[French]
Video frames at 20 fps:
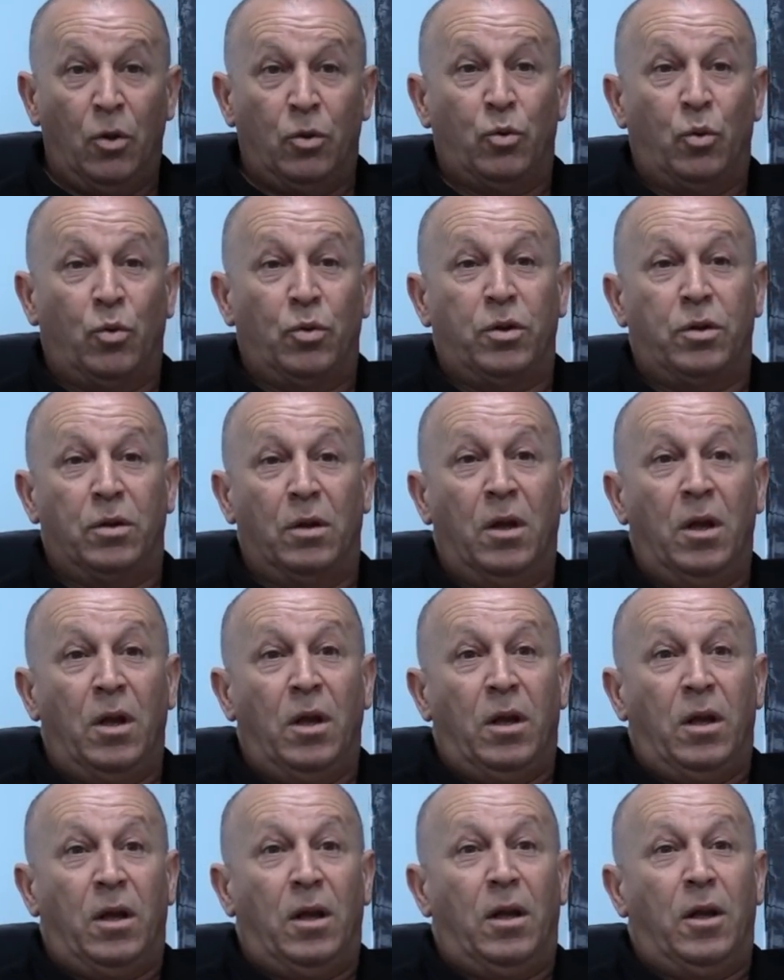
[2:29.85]
Donc,
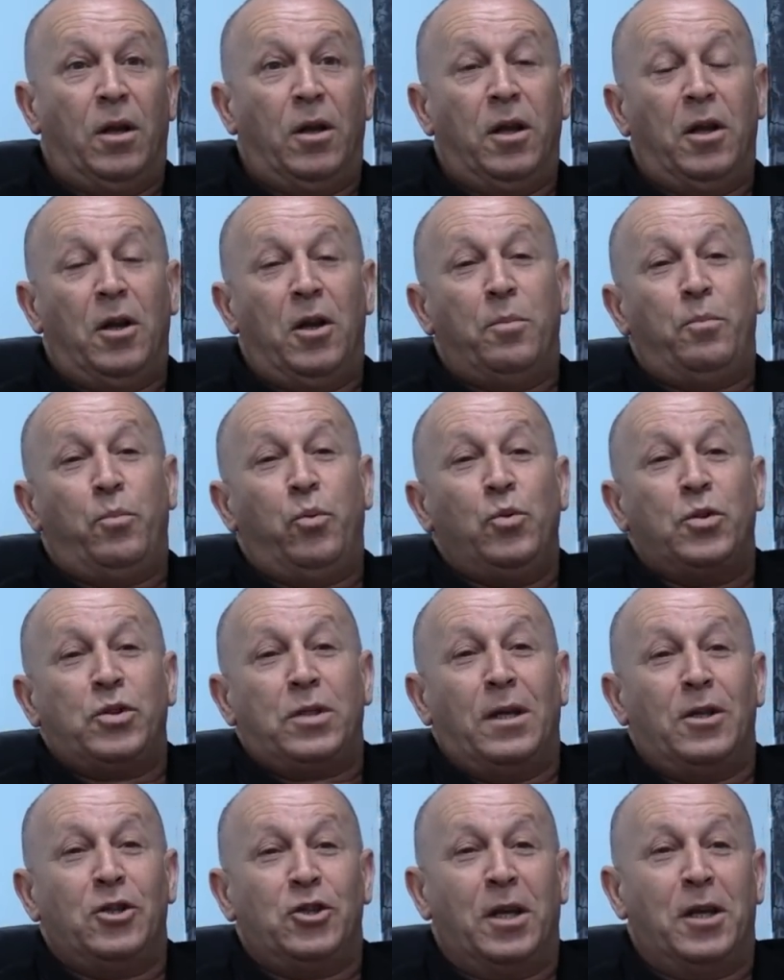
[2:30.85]
il est, plus
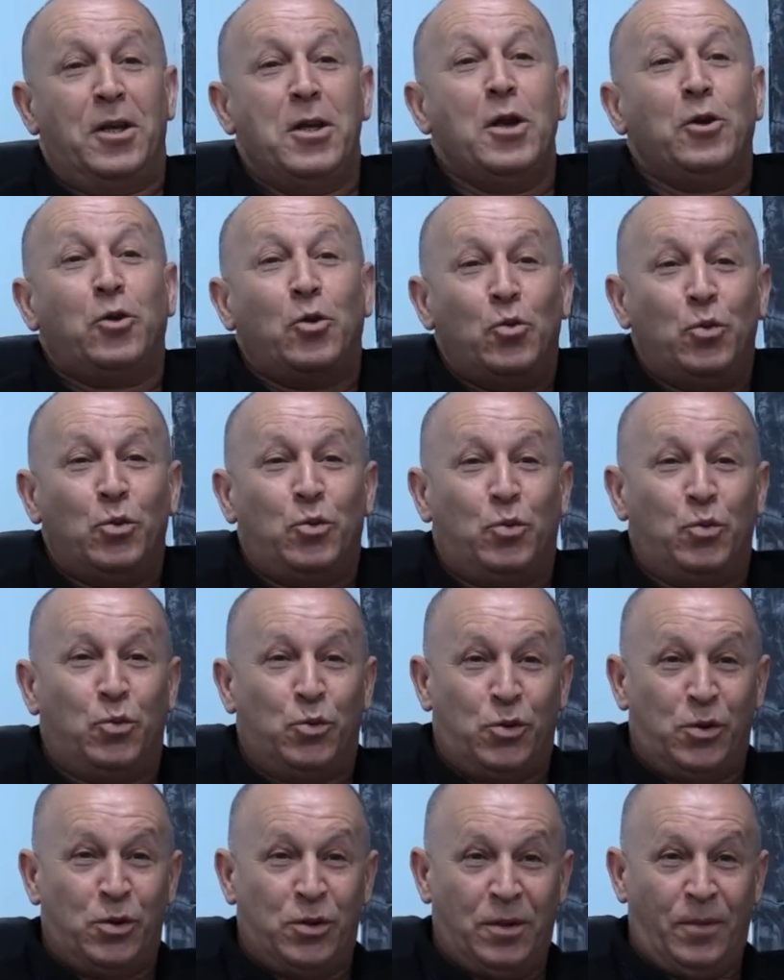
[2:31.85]
algérien que nous
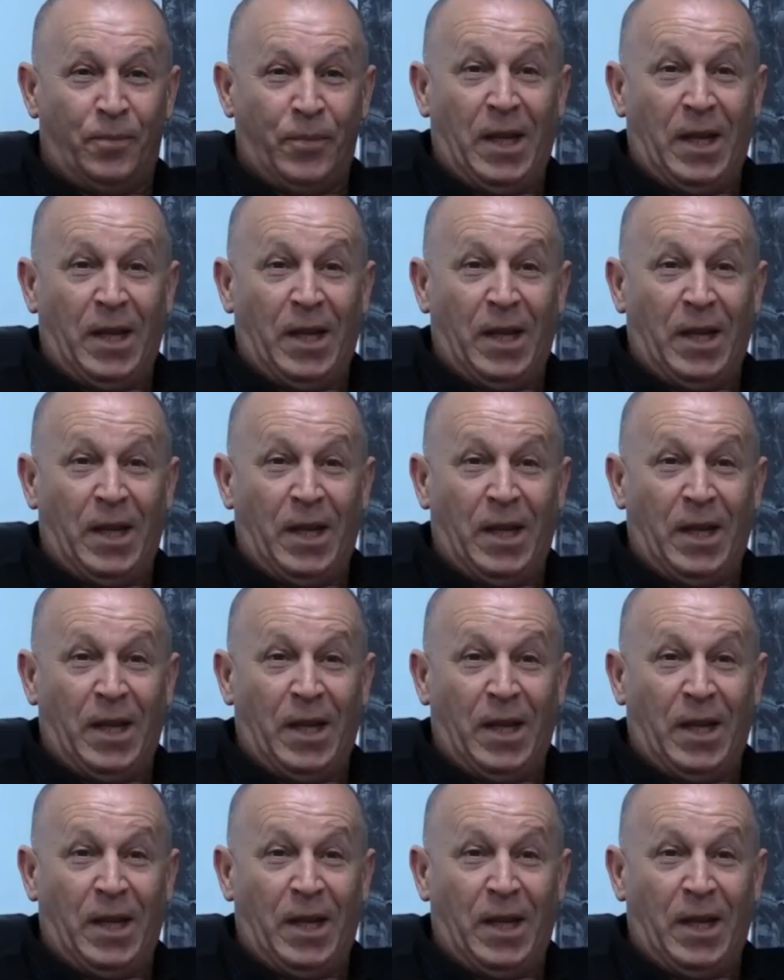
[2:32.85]
tous.